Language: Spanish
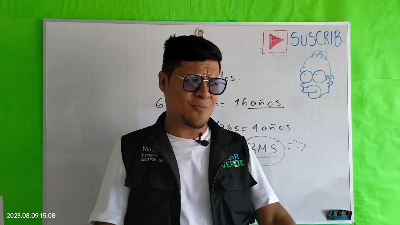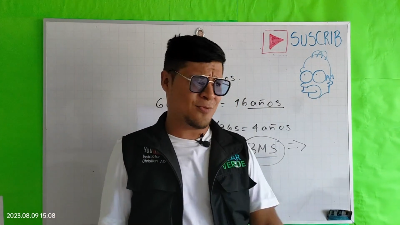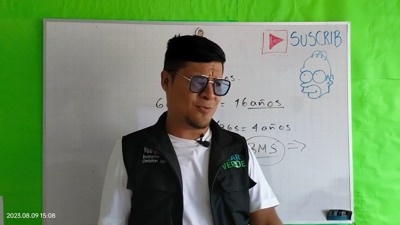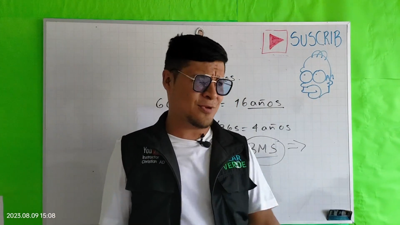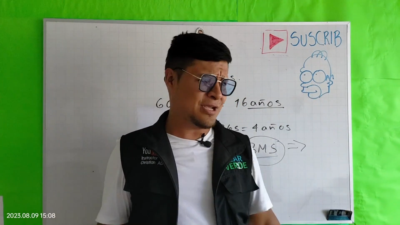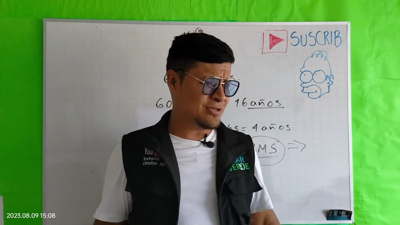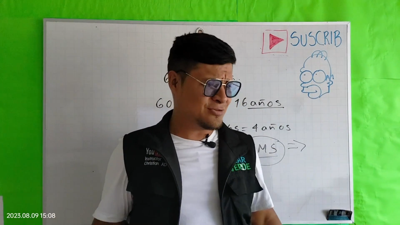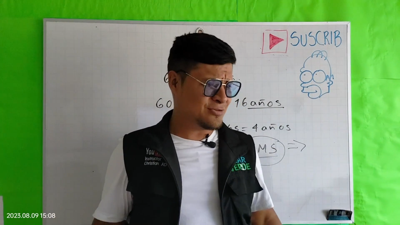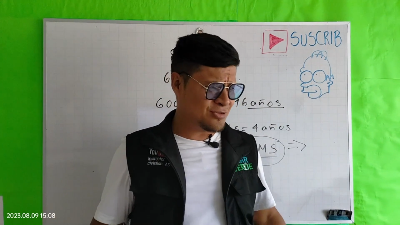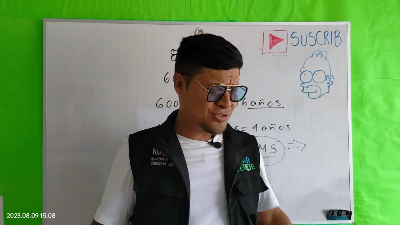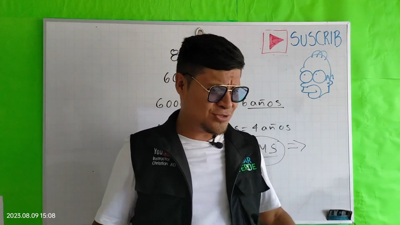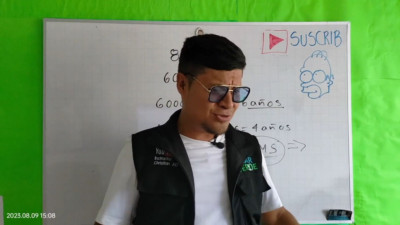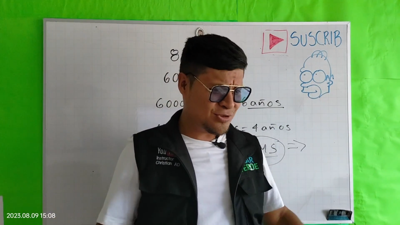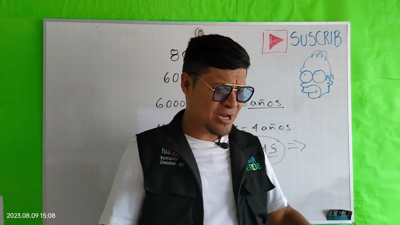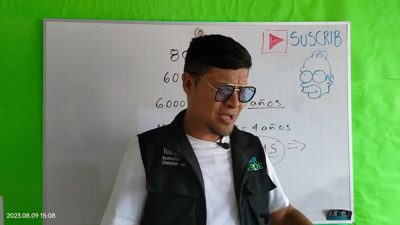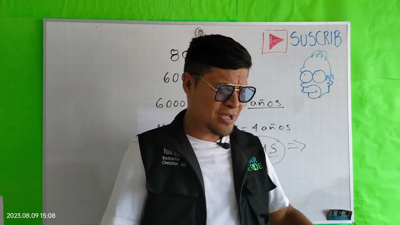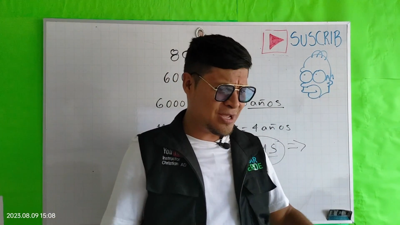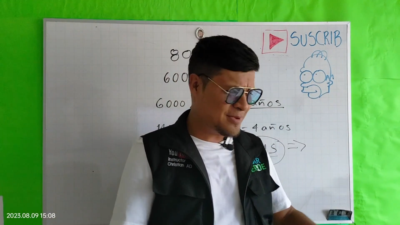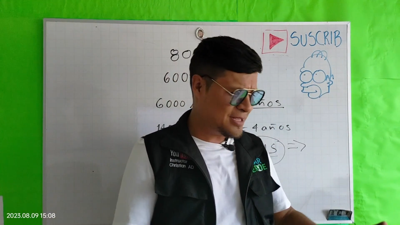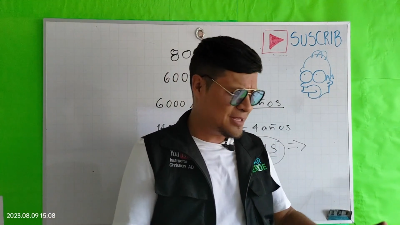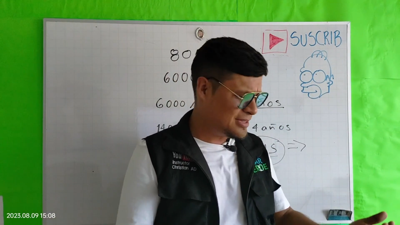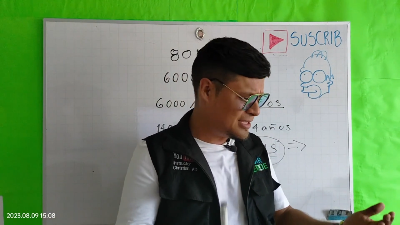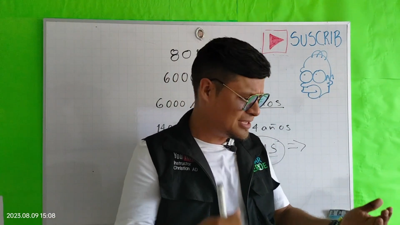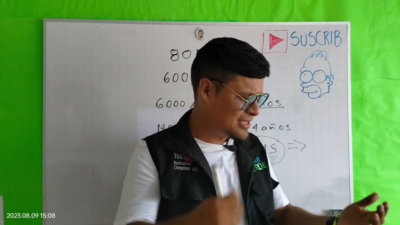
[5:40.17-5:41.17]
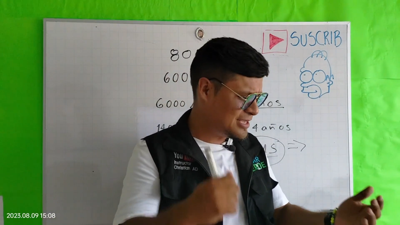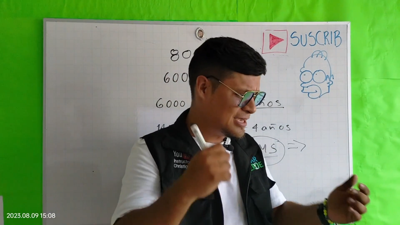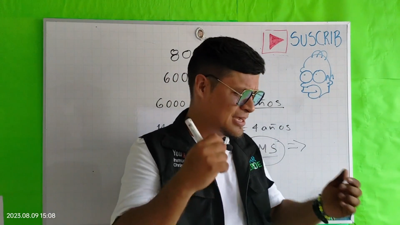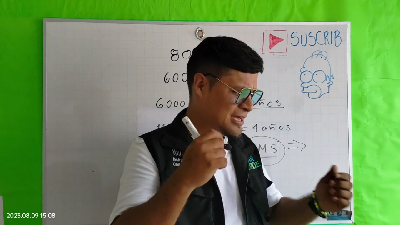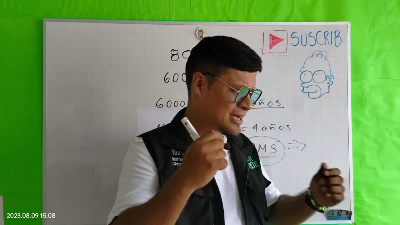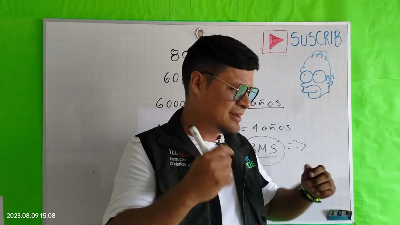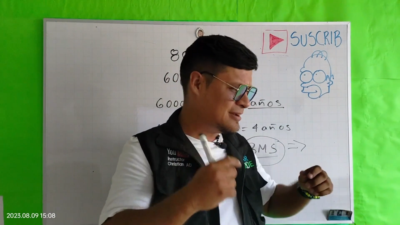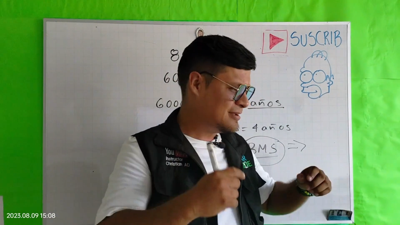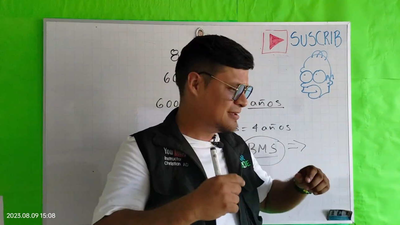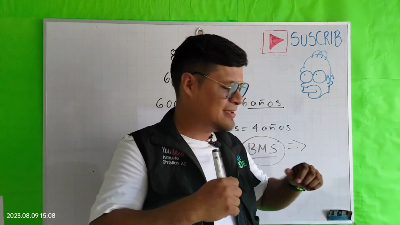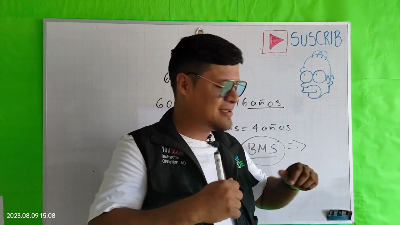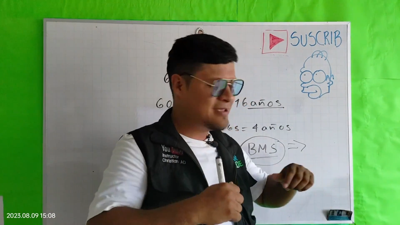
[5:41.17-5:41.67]
porque eso es solamente
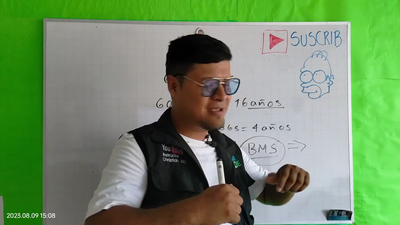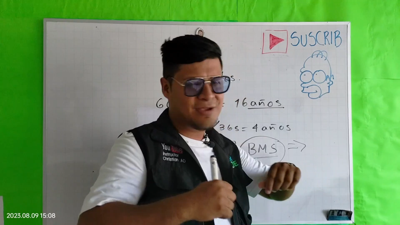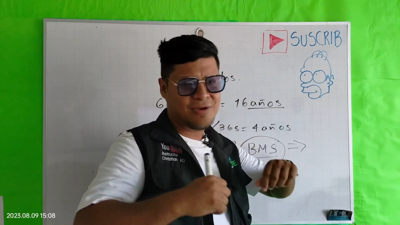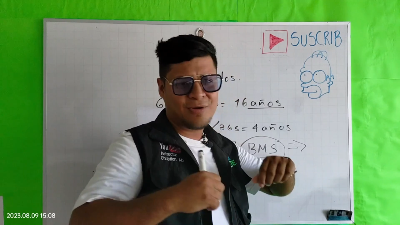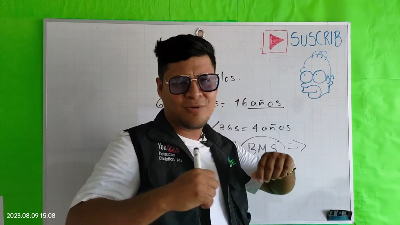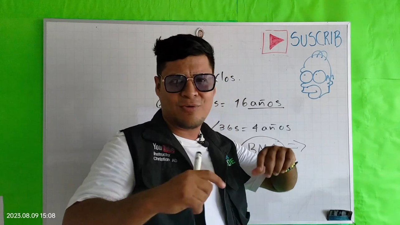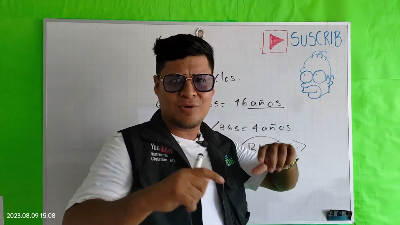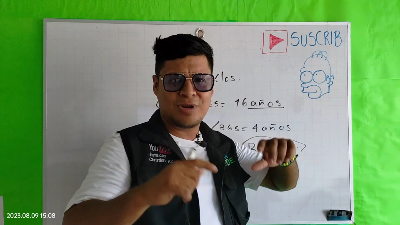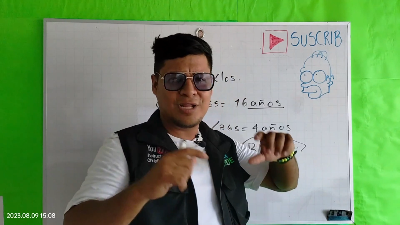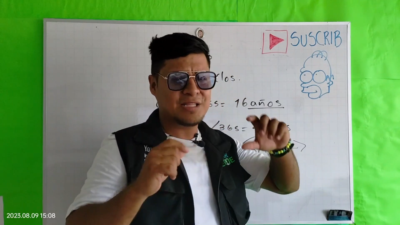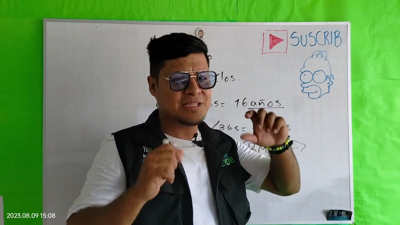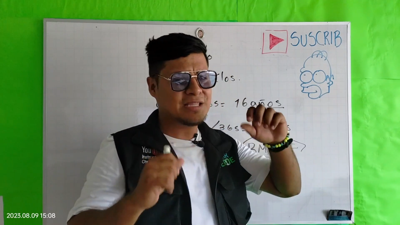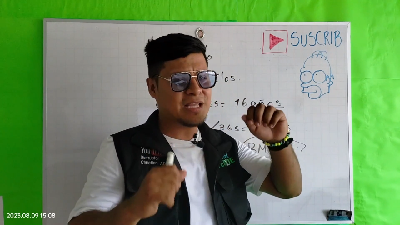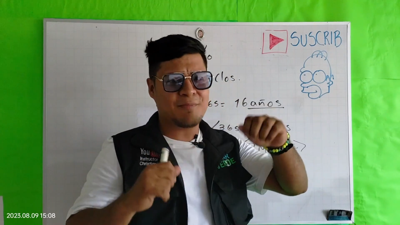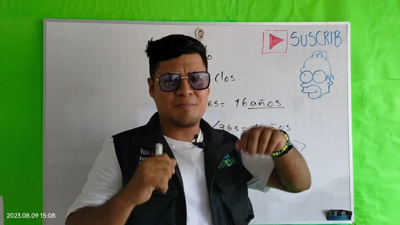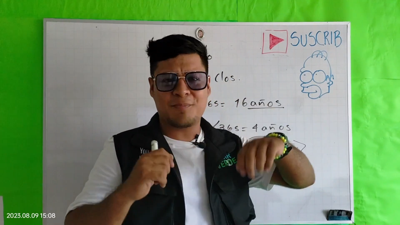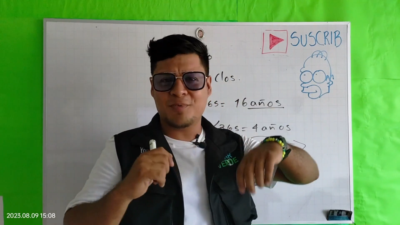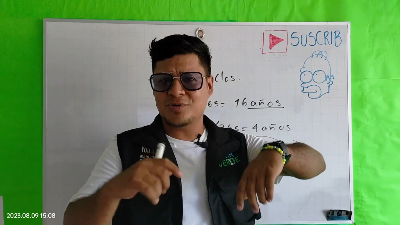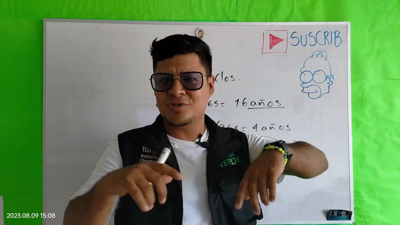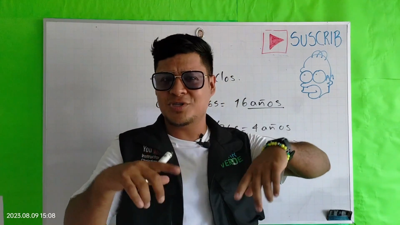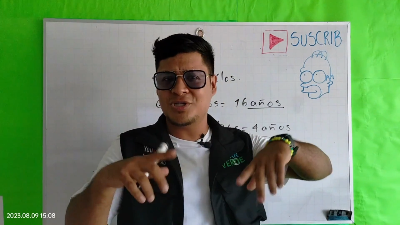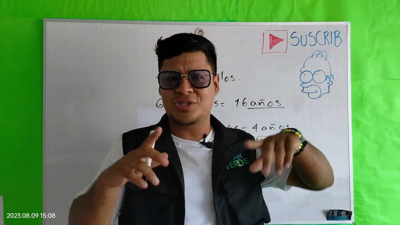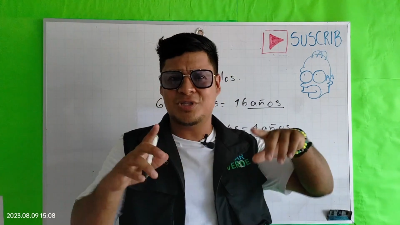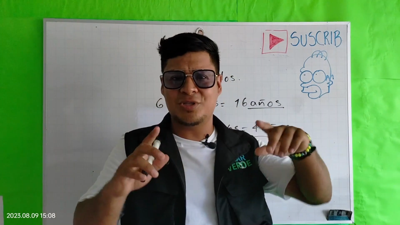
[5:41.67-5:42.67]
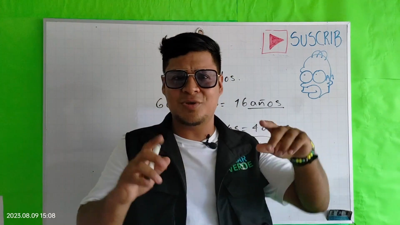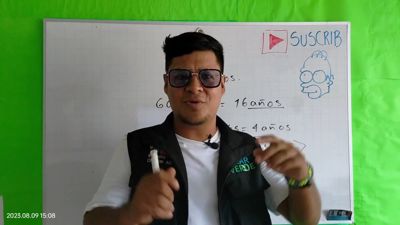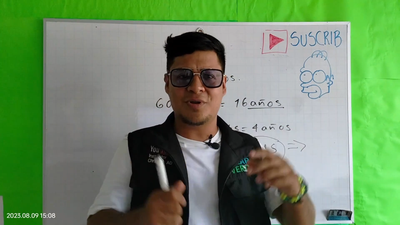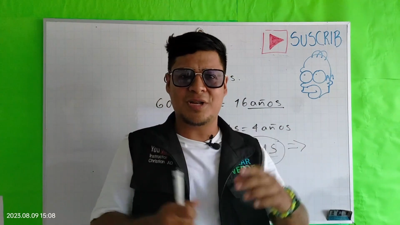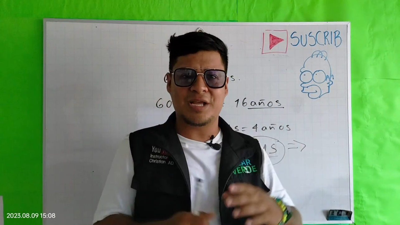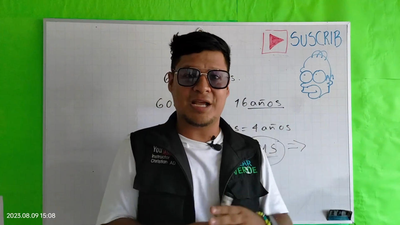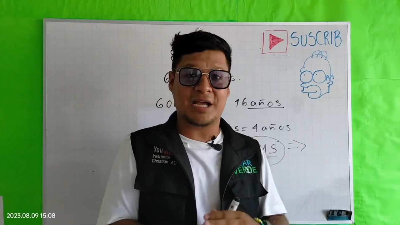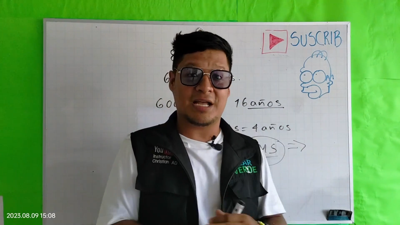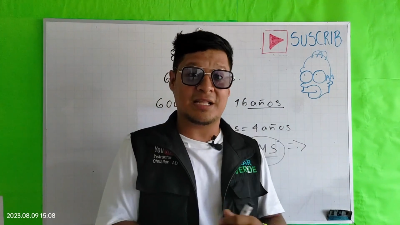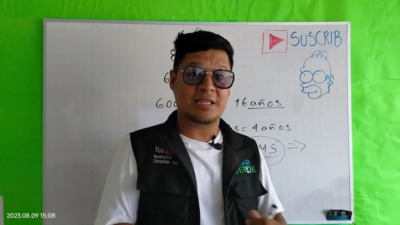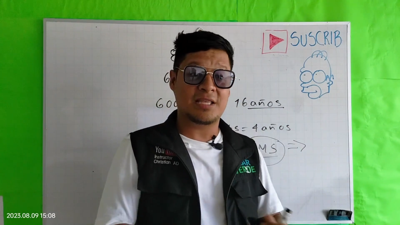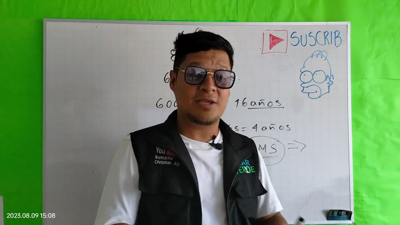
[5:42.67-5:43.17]
llegar, conectar positivo,
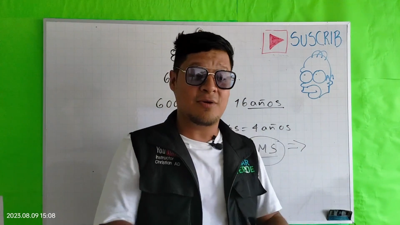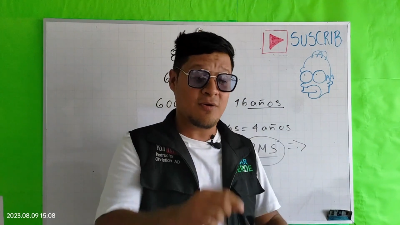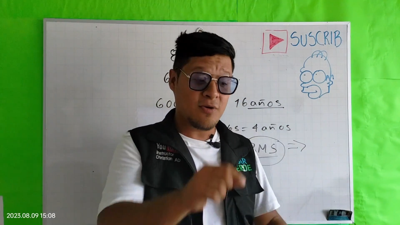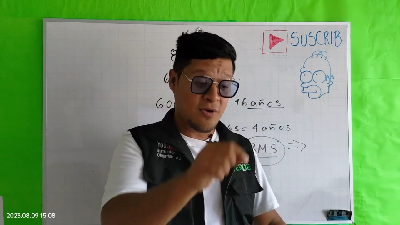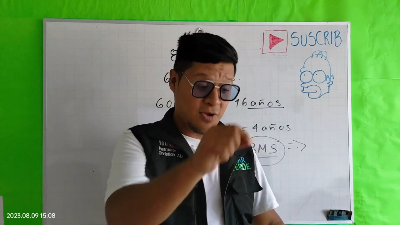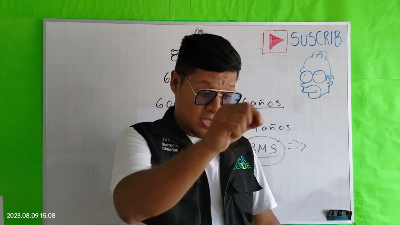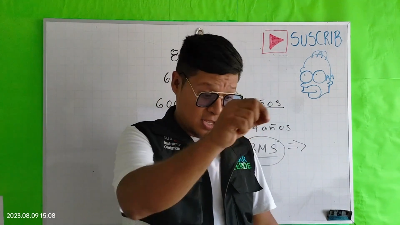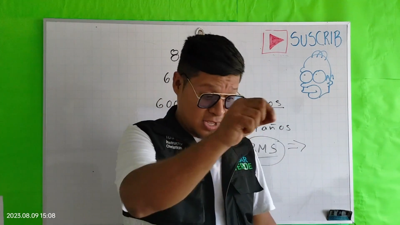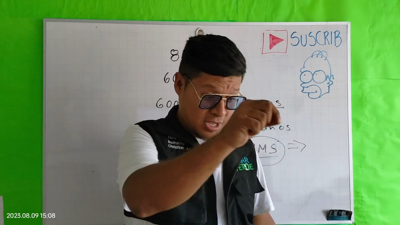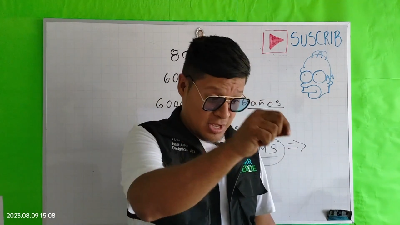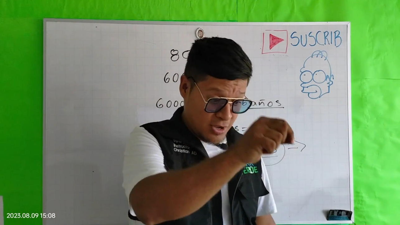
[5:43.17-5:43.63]
negativo,